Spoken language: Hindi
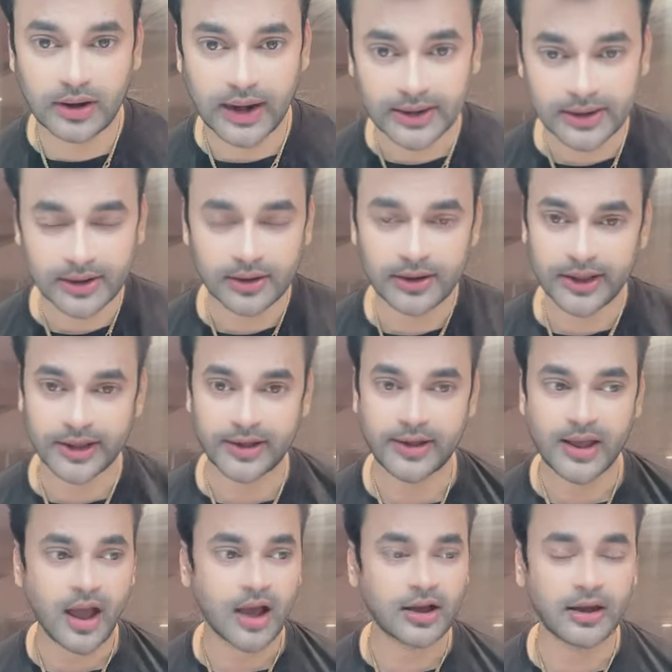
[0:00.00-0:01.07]
एल्डरली हैं
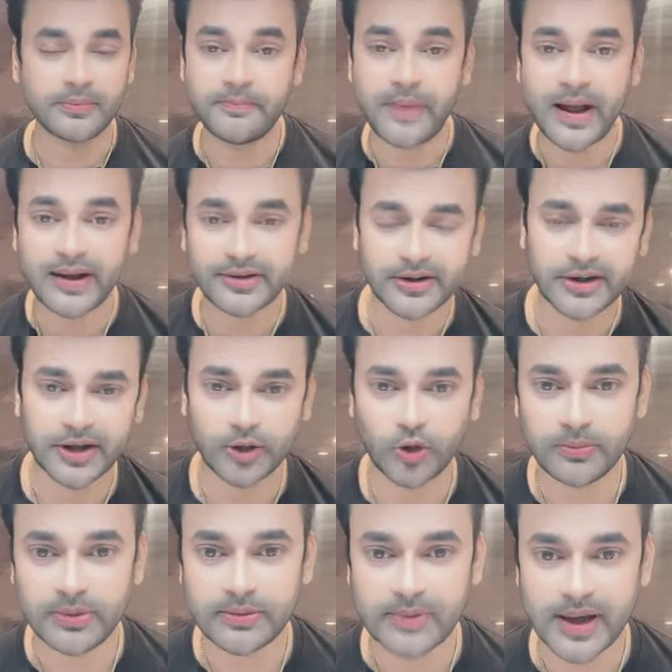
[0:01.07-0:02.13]
अगर आप बैड रिटर्न है
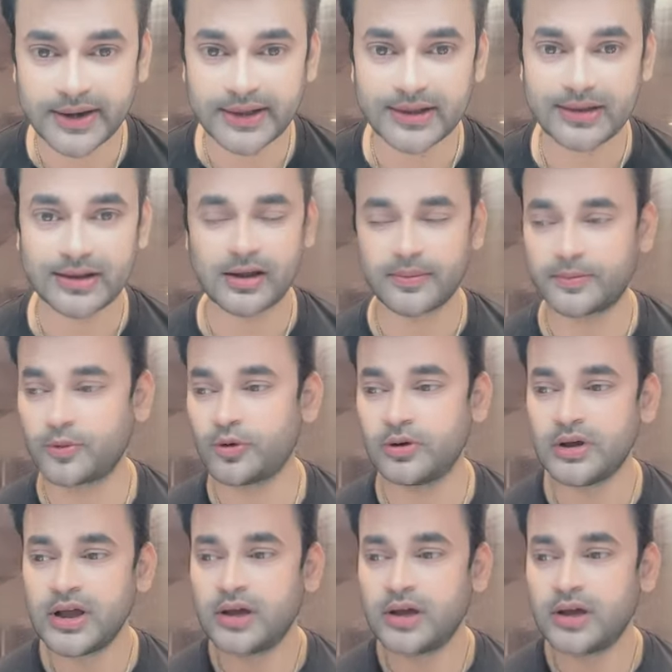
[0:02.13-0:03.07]
कोई बीमारी है अगर आपको